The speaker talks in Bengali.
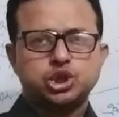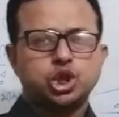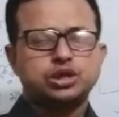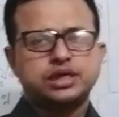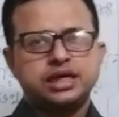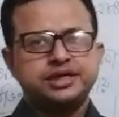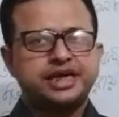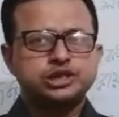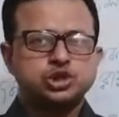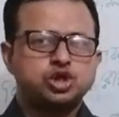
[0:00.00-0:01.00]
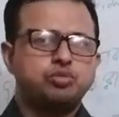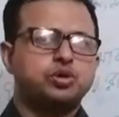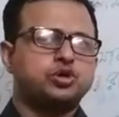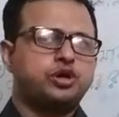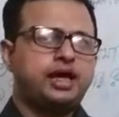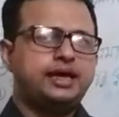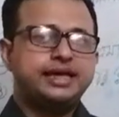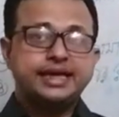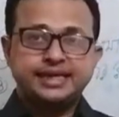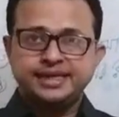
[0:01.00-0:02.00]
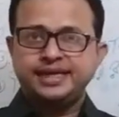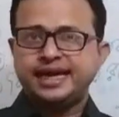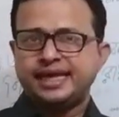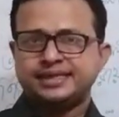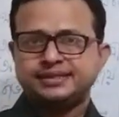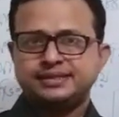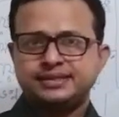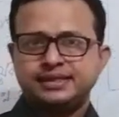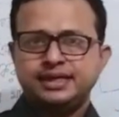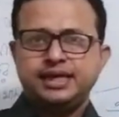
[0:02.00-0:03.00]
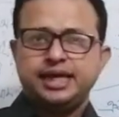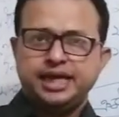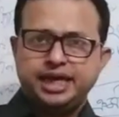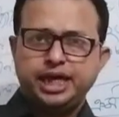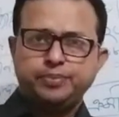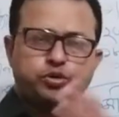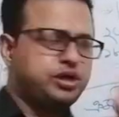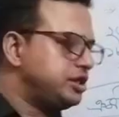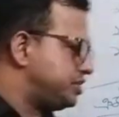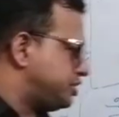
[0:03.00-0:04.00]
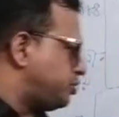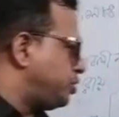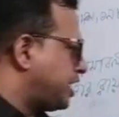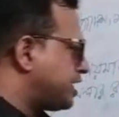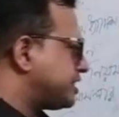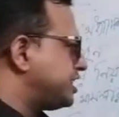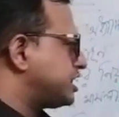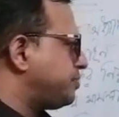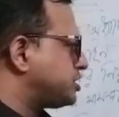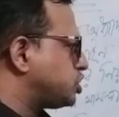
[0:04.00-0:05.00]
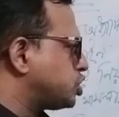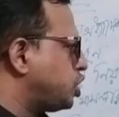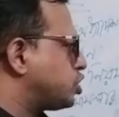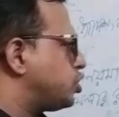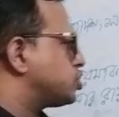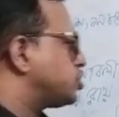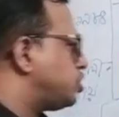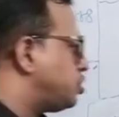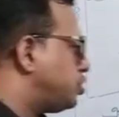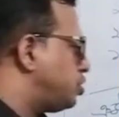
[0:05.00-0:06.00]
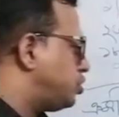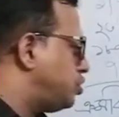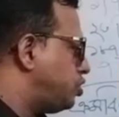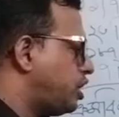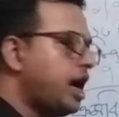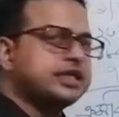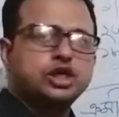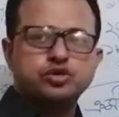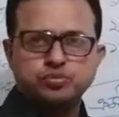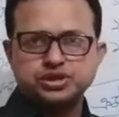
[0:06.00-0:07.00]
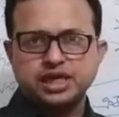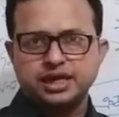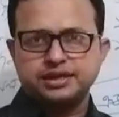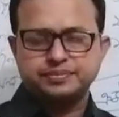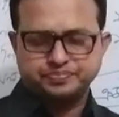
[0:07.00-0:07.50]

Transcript: তৎকালীন রাজন্যবর্গরা এগিয়ে নিয়ে গেলেন এরপরের সময়কালটা দেখতে পাচ্ছে সতেরোশো আটানব্বই সালে